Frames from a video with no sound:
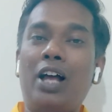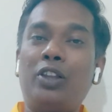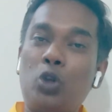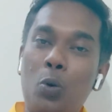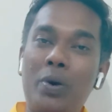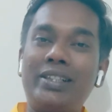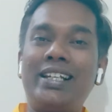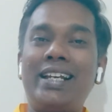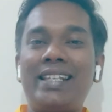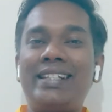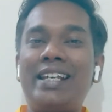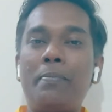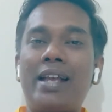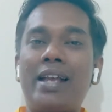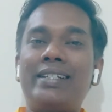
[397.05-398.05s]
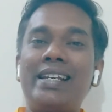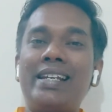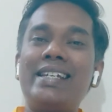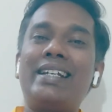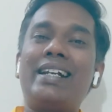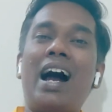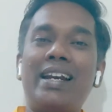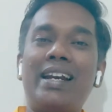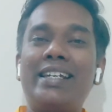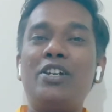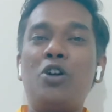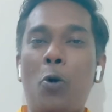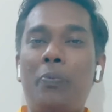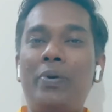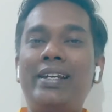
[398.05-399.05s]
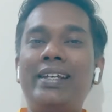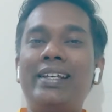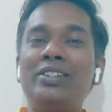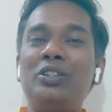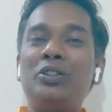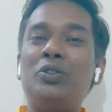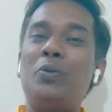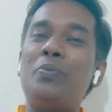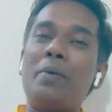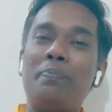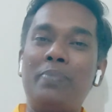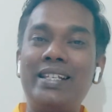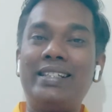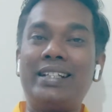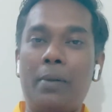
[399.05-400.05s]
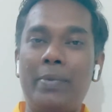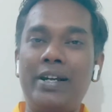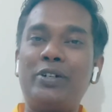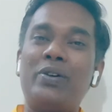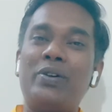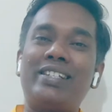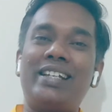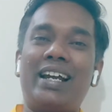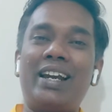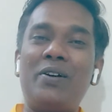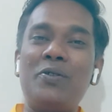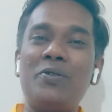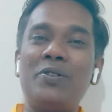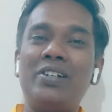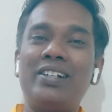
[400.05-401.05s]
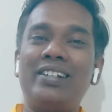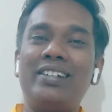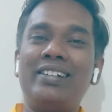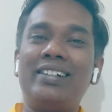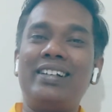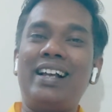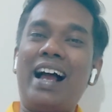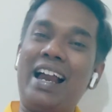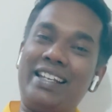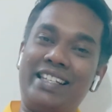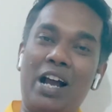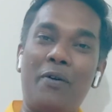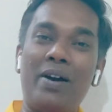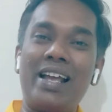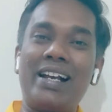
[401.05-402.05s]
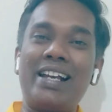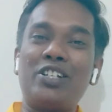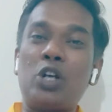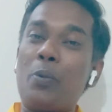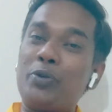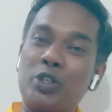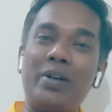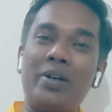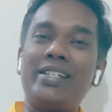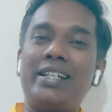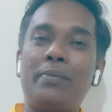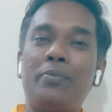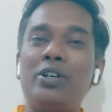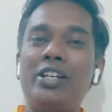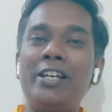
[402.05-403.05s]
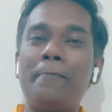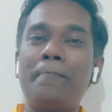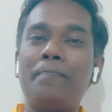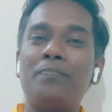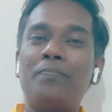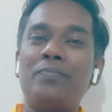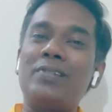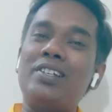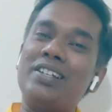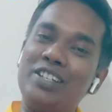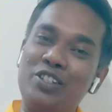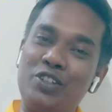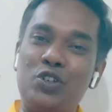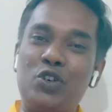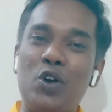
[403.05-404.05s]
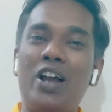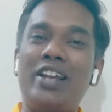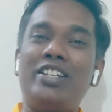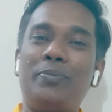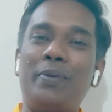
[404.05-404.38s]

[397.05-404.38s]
তোমাদের আজকের ম্যাচটা নিয়ে কার কী ওপিনিয়ন তোমরা প্লিজ কমেন্ট করে জানাও আর যাওয়ার আগে সবসময় যেটা বলি জয় ইস্ট